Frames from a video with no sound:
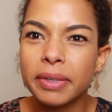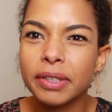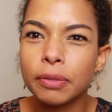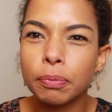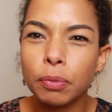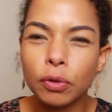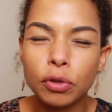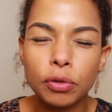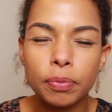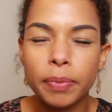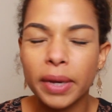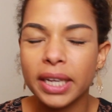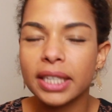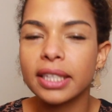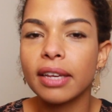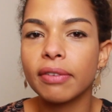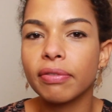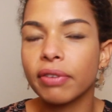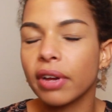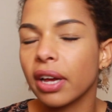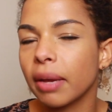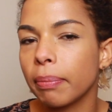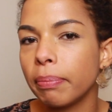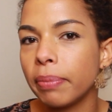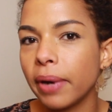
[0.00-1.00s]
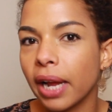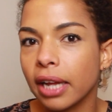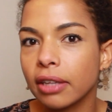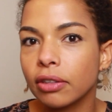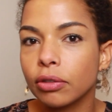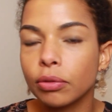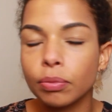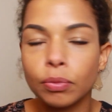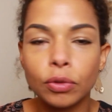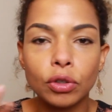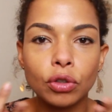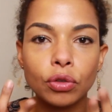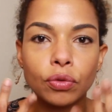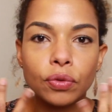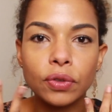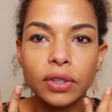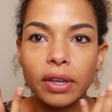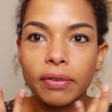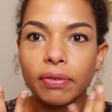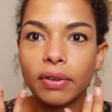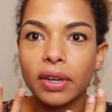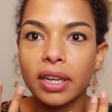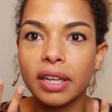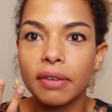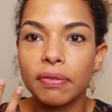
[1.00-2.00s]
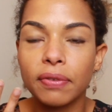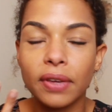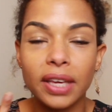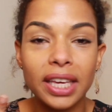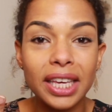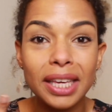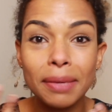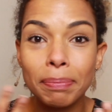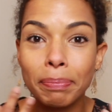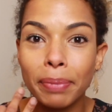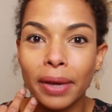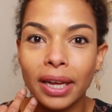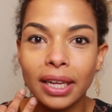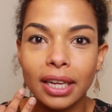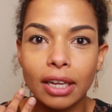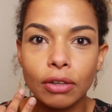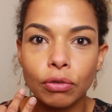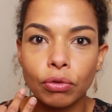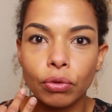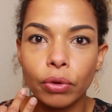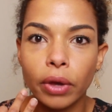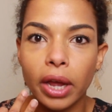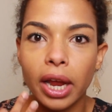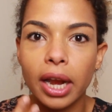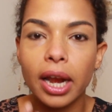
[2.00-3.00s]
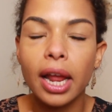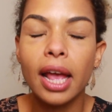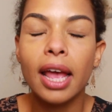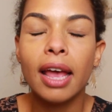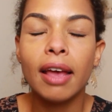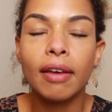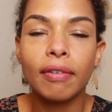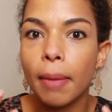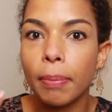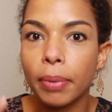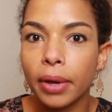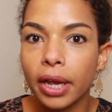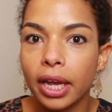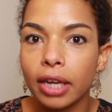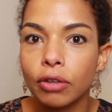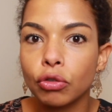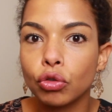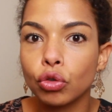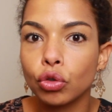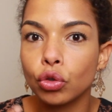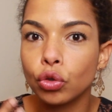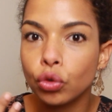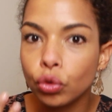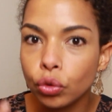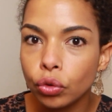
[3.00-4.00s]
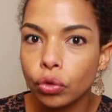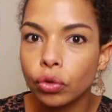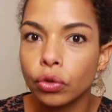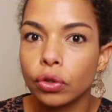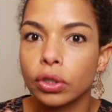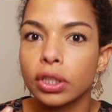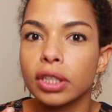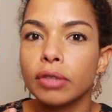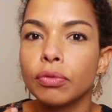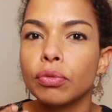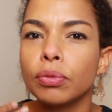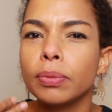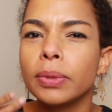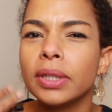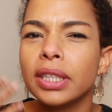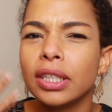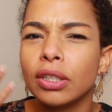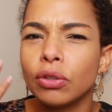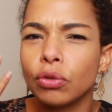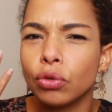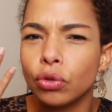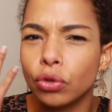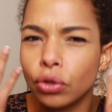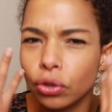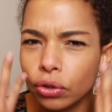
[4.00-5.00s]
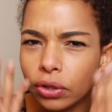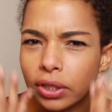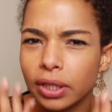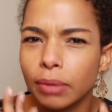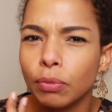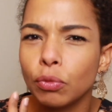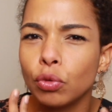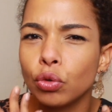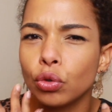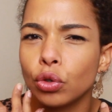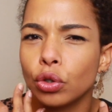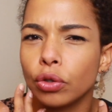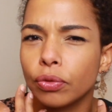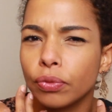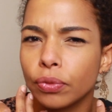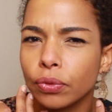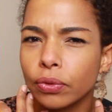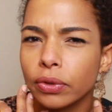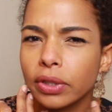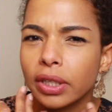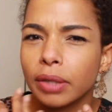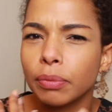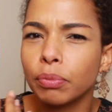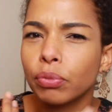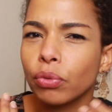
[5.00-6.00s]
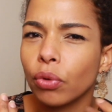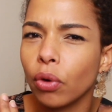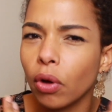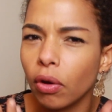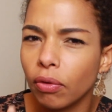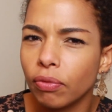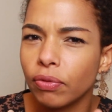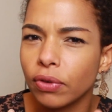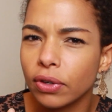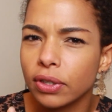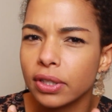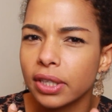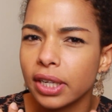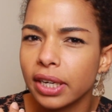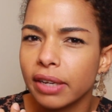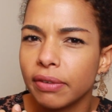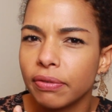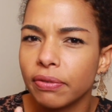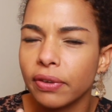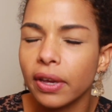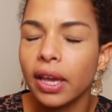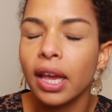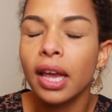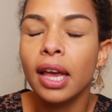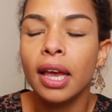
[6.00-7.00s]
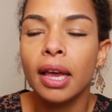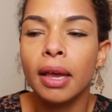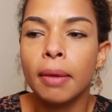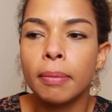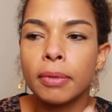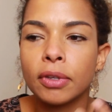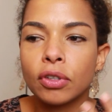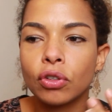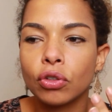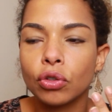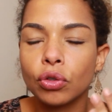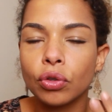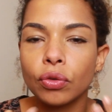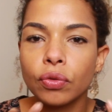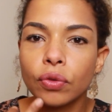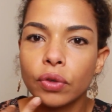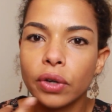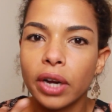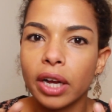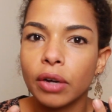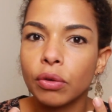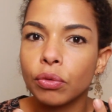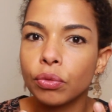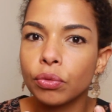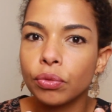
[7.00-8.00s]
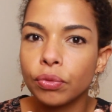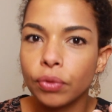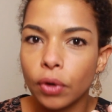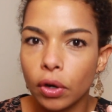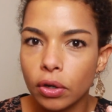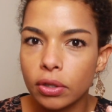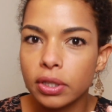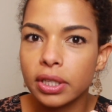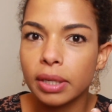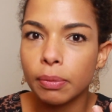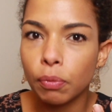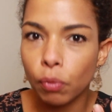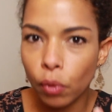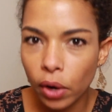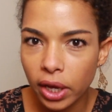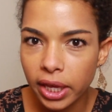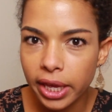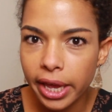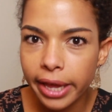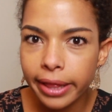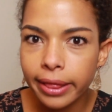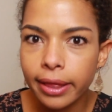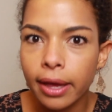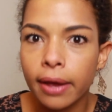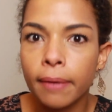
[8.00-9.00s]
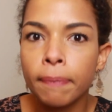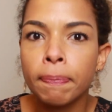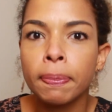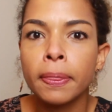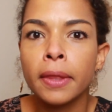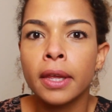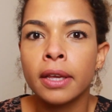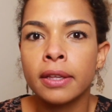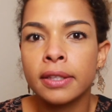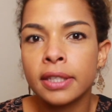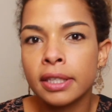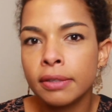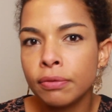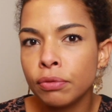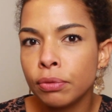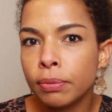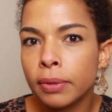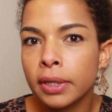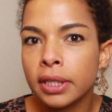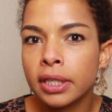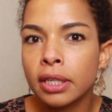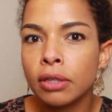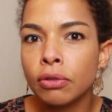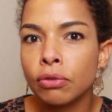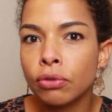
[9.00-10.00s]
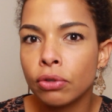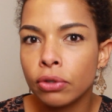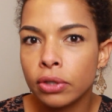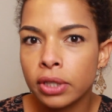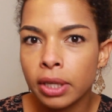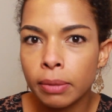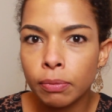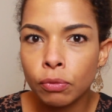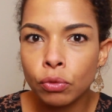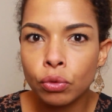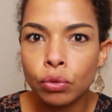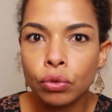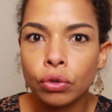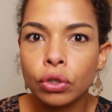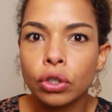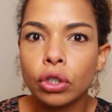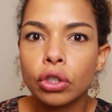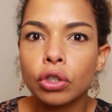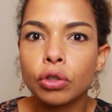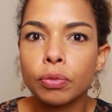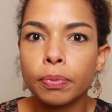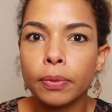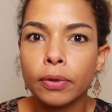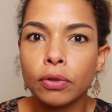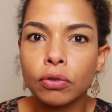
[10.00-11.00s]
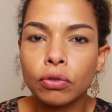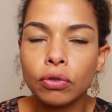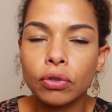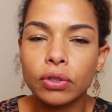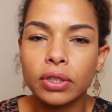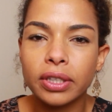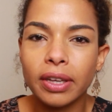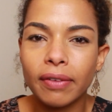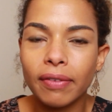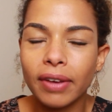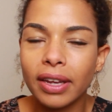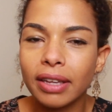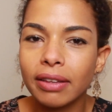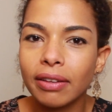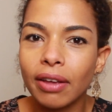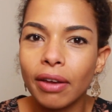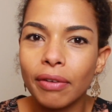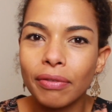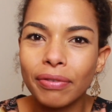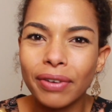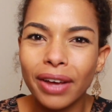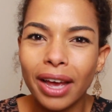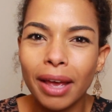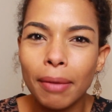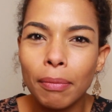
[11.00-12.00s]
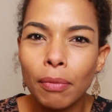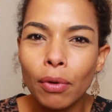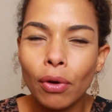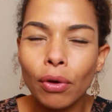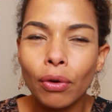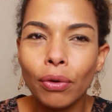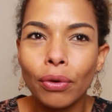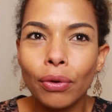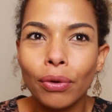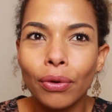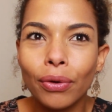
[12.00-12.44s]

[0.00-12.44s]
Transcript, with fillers: Mais je pense pas que ça fera plâtre. Moi, je trouve ça fait un effet hyper naturel. Après, je doute que si vous mettez une deuxième couche de fond de teint pour renforcer l'effet, parce que je trouve que la couvrance est moyenne, si vous mettez une deuxième couche, je pense que ça va être vraiment...